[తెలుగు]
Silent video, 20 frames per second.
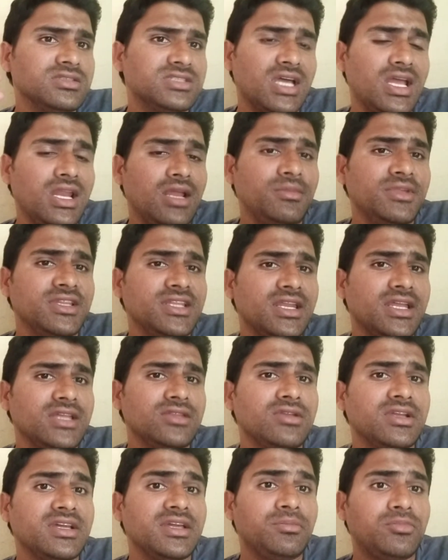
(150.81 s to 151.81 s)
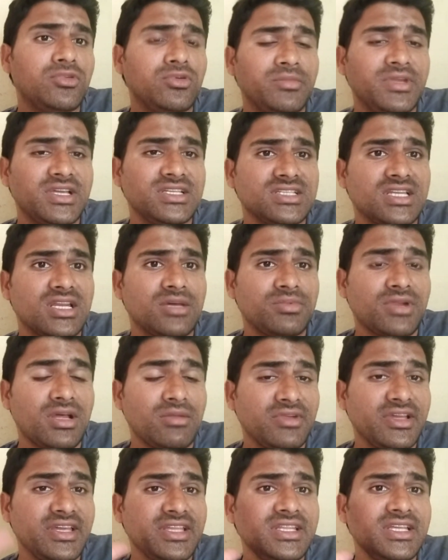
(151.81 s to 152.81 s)
చాలామంది రైతులకి ఇప్పుడు మేజర్గా
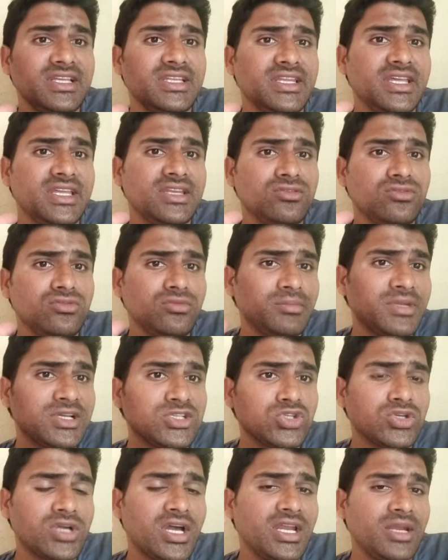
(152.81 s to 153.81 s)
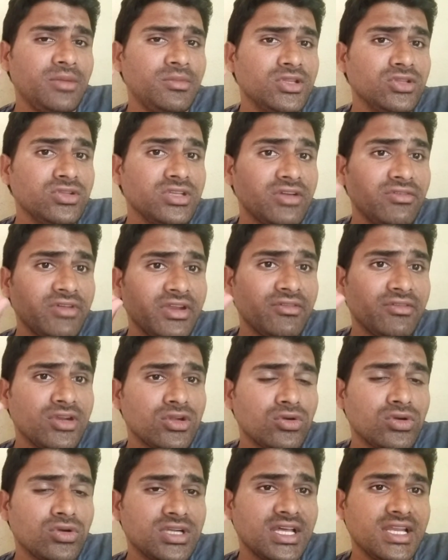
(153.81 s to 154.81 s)
ప్రాబ్లం ఇది నేను బజుకానే మందు ఎవరెవరు
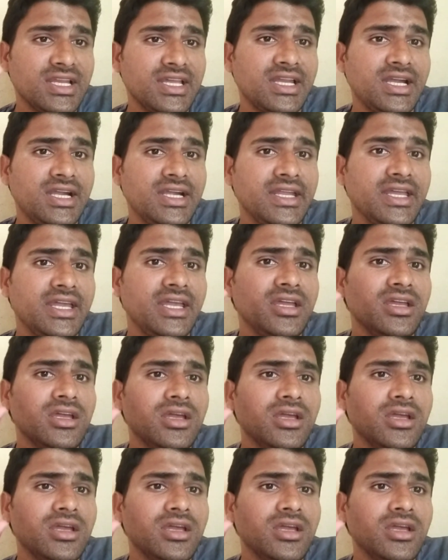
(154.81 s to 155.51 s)
కొట్టాలి అని అంటే